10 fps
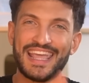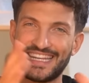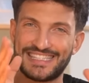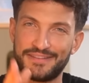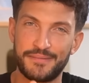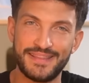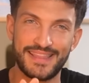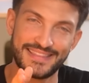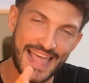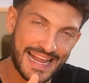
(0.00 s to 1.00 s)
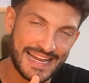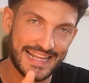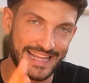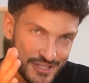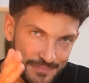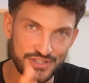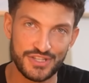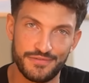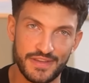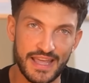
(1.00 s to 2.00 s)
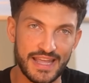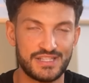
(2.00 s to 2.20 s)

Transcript: estremamente tecniche e specifiche,